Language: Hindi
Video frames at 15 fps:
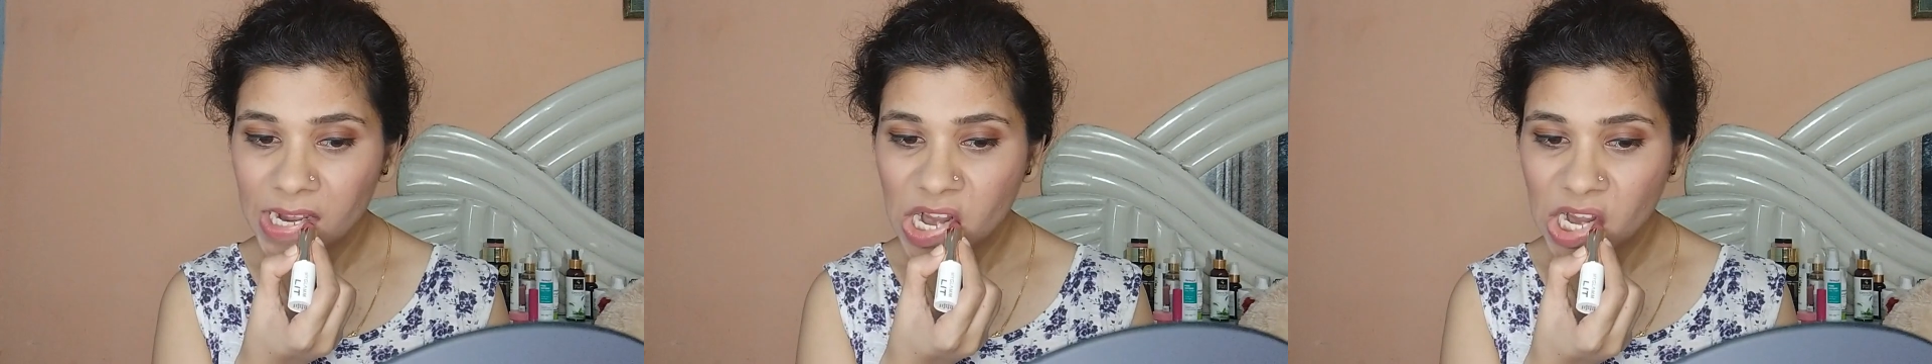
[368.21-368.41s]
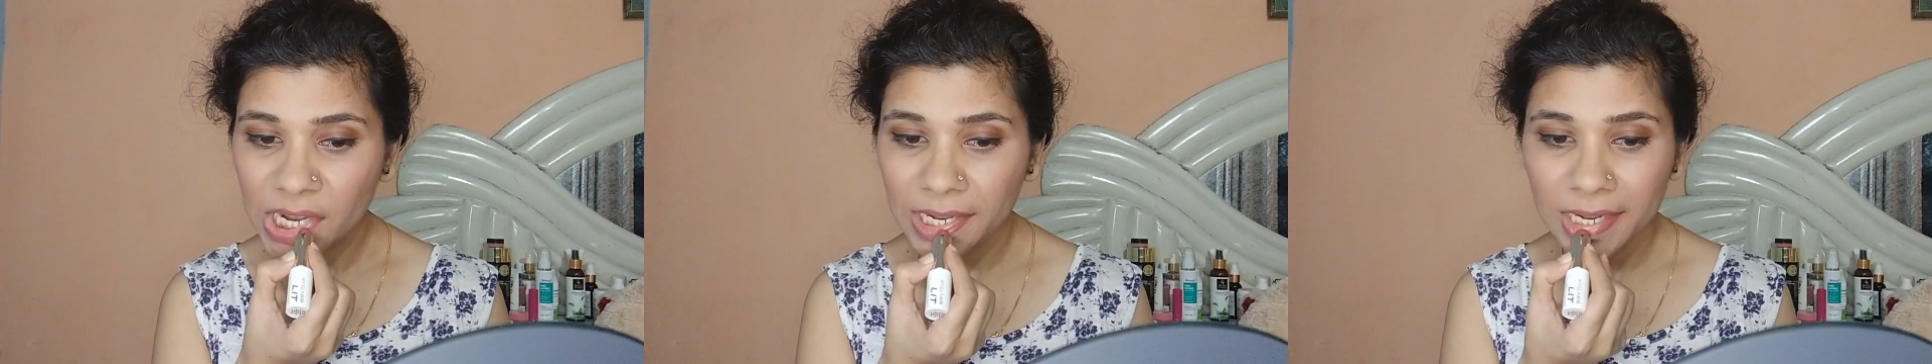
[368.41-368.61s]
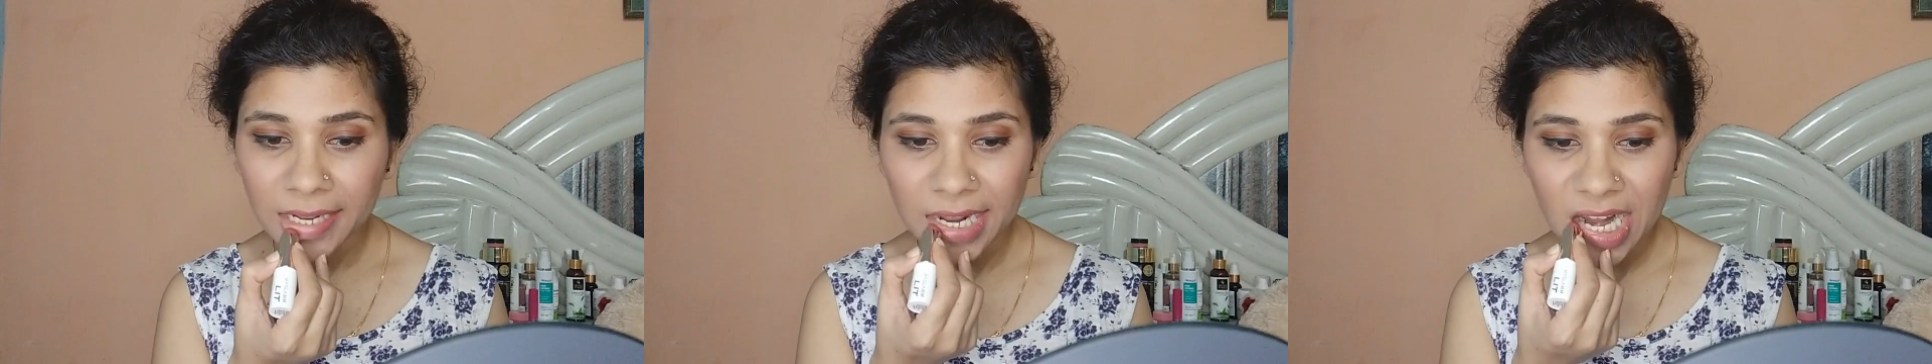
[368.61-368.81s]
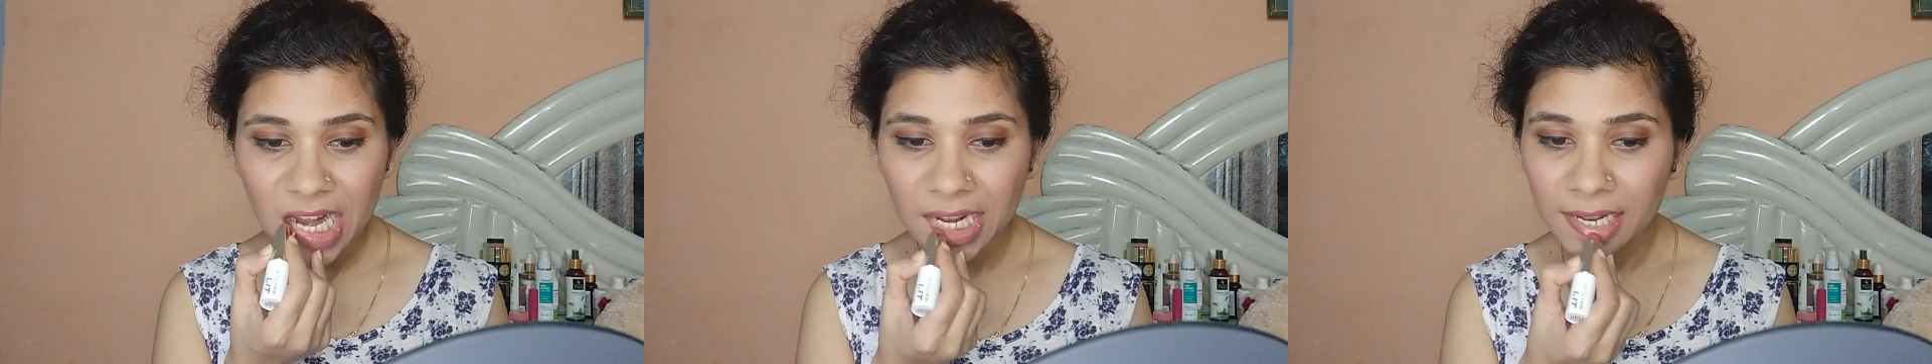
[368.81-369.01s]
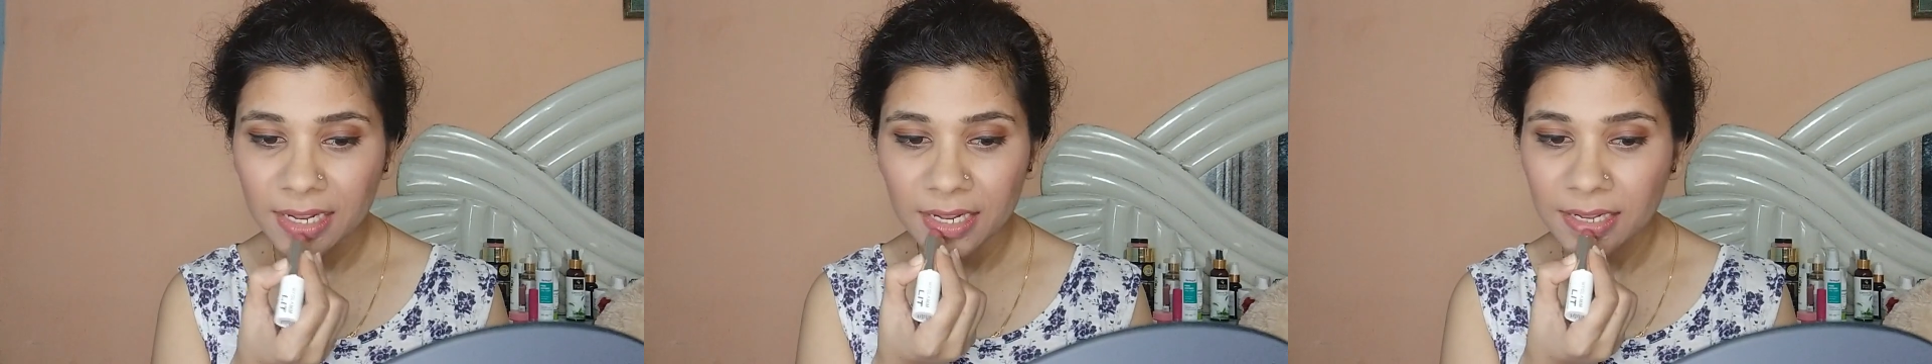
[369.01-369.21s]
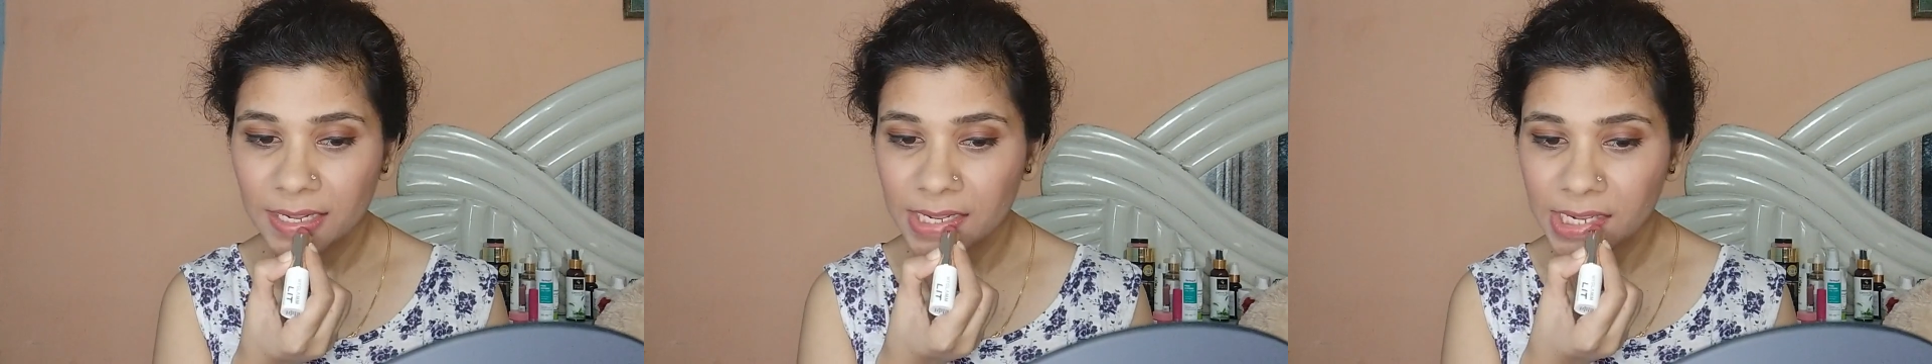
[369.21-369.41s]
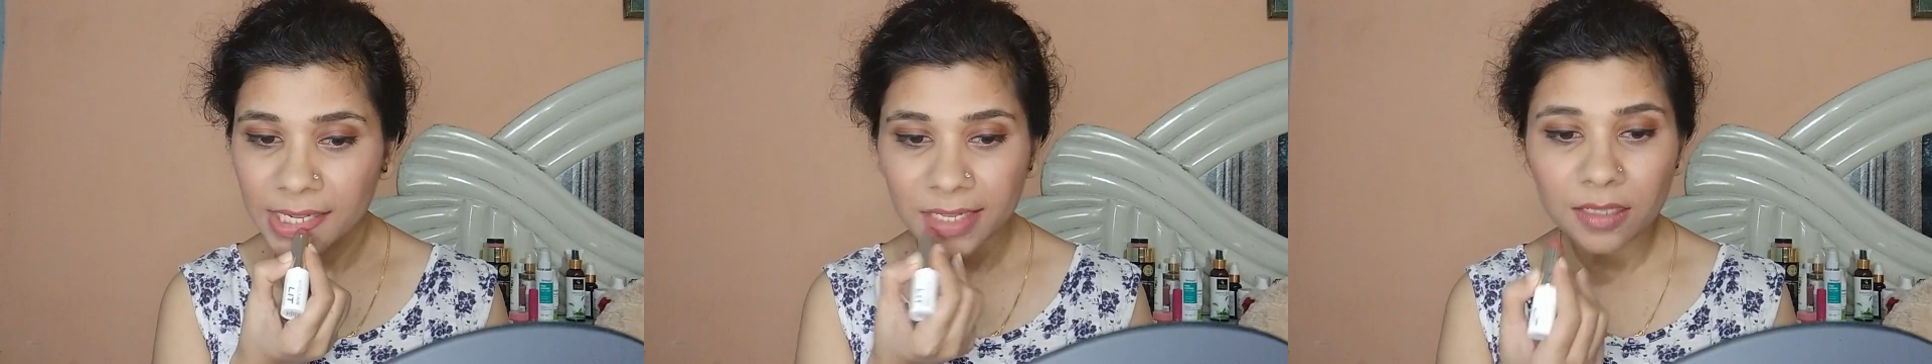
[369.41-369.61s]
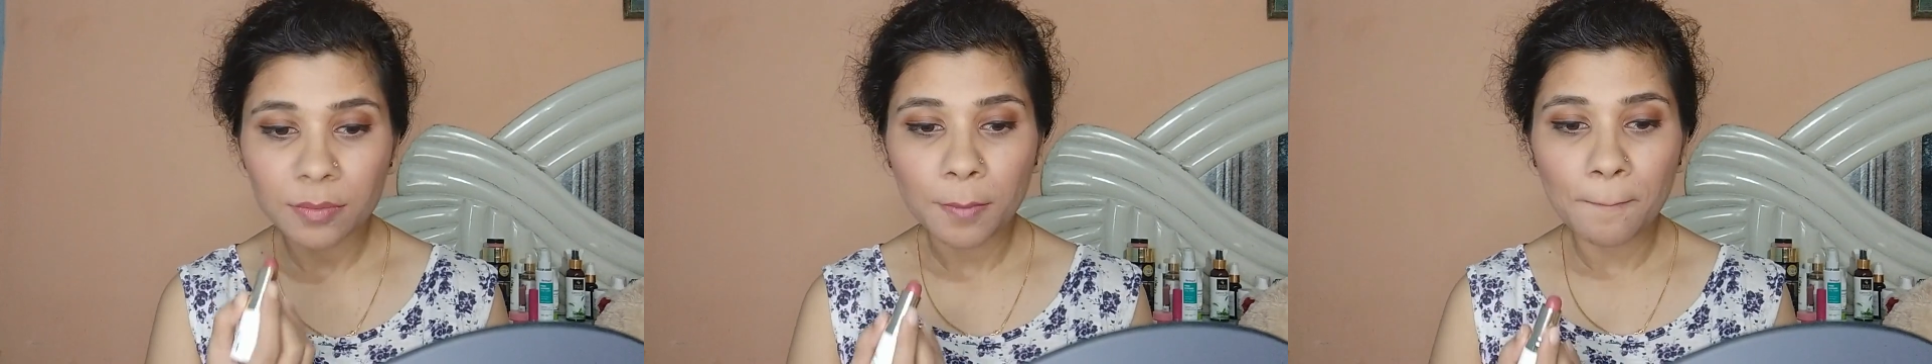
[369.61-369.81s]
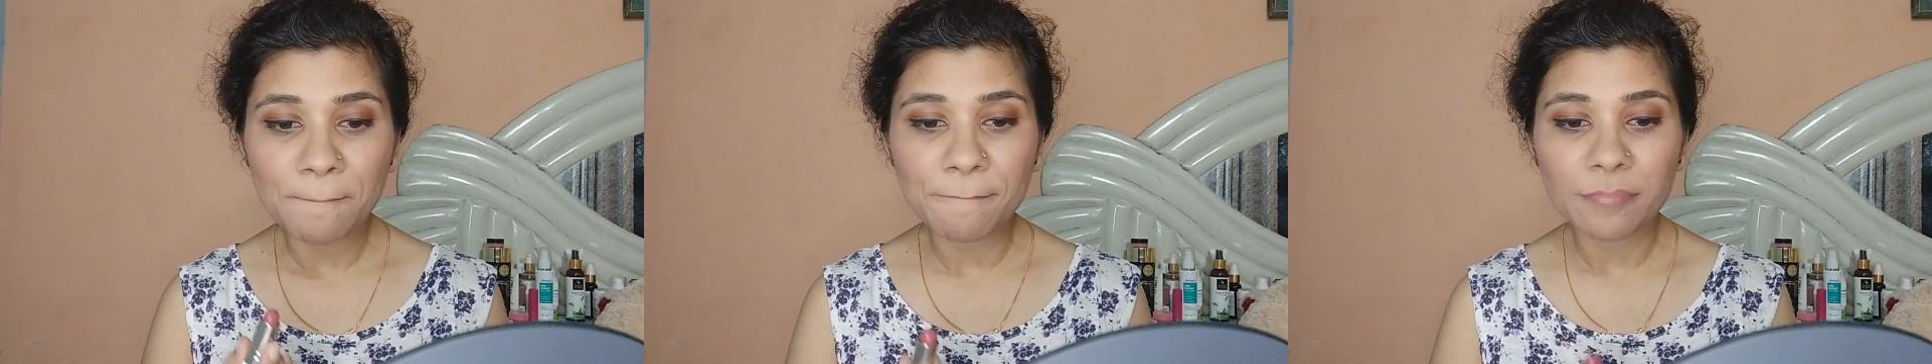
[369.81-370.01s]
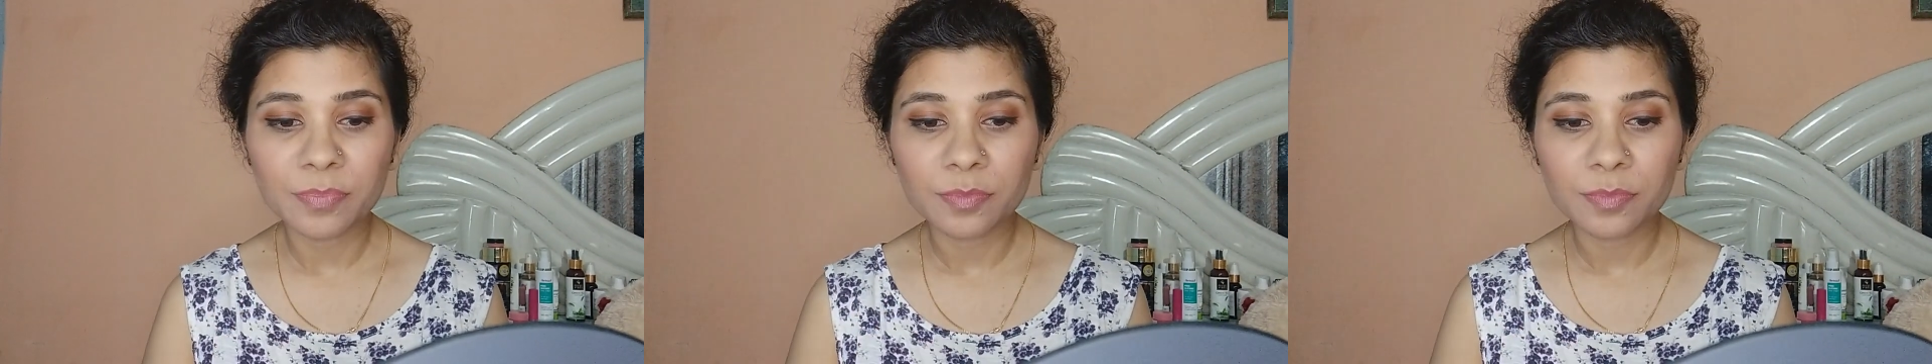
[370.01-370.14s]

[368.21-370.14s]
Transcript: है मैं यहाँ पे लिपस्टिक लगा रही